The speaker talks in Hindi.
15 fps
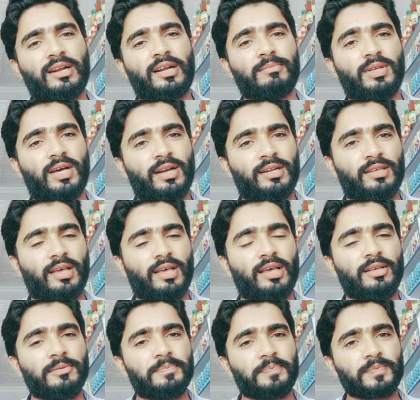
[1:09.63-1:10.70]
हमने अर्न किया
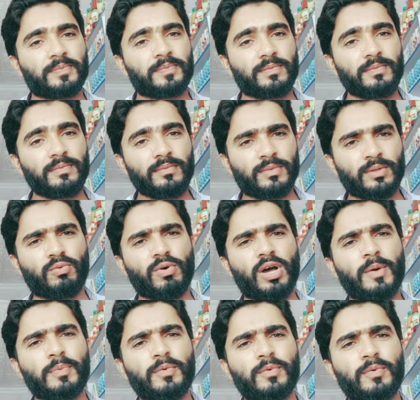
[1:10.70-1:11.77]
है तो वो
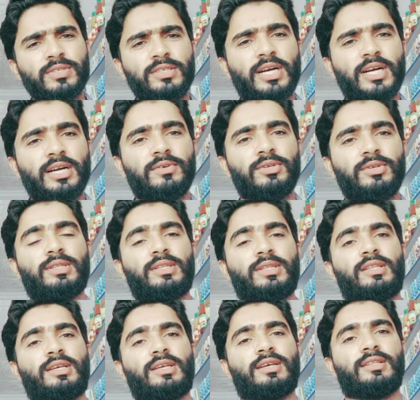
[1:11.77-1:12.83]
आपको स्क्रीनशॉट वीडियो के
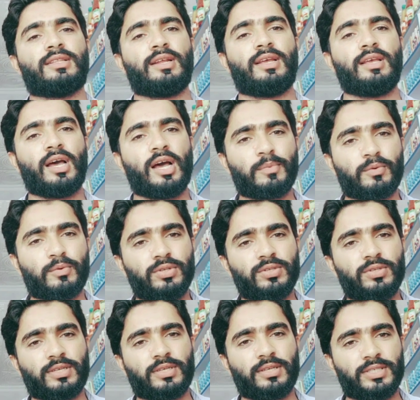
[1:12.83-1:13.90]
अंदर दिखाई दे रहे हैं आप खुद
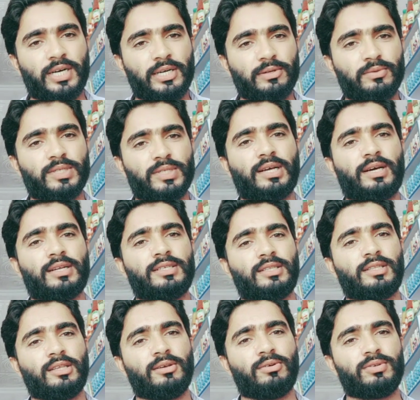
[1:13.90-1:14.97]
इन स्क्रीनशॉट को चेक कर
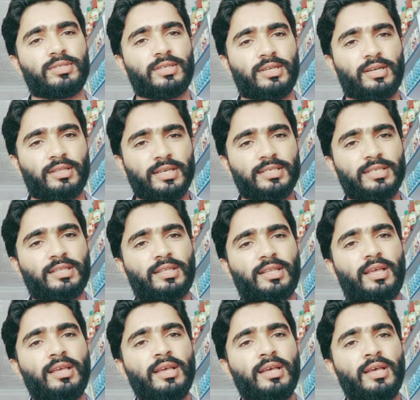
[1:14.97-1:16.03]
सकते हैं और इसके अंदर देख सकते
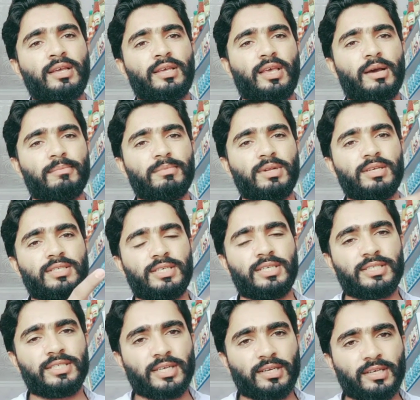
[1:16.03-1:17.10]
हैं कि हमने इस
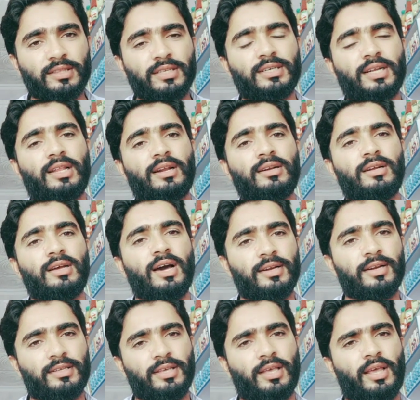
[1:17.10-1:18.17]
ट्रेड से कितने डॉलर
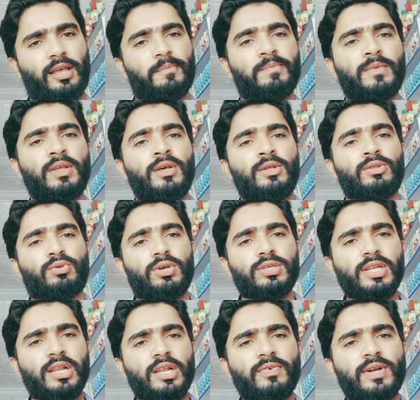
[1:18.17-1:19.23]
अर्न किए हैं तो
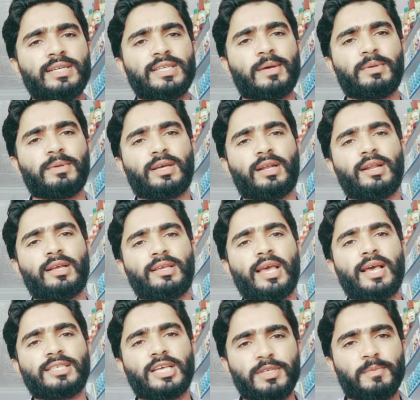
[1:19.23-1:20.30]
इसलिए फ्रेंड्स आपने करना
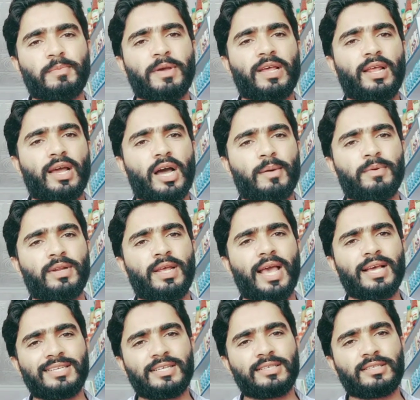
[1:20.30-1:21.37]
क्या है सबसे पहले आपने
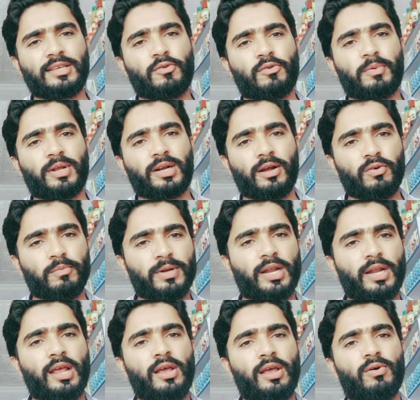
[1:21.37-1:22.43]
एक्सनेस के ऊपर अकाउंट
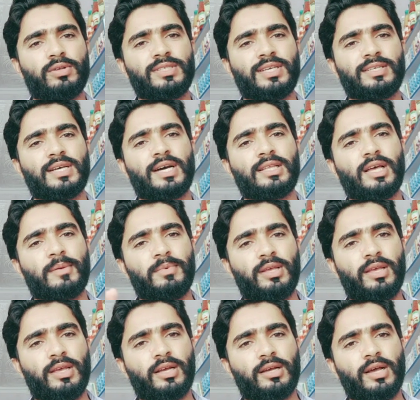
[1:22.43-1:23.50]
बनाना है और इसके साथ
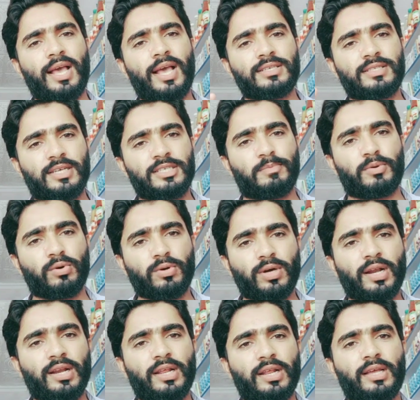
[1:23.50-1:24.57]
आपने एक एक्सनेस
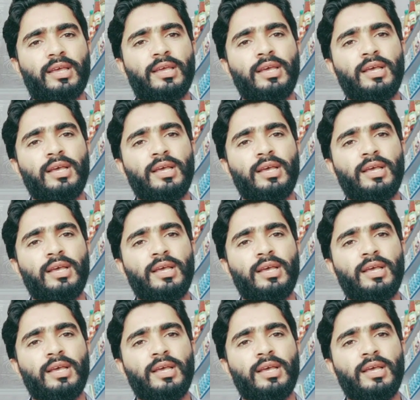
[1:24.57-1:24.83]
ब्रोकर लेके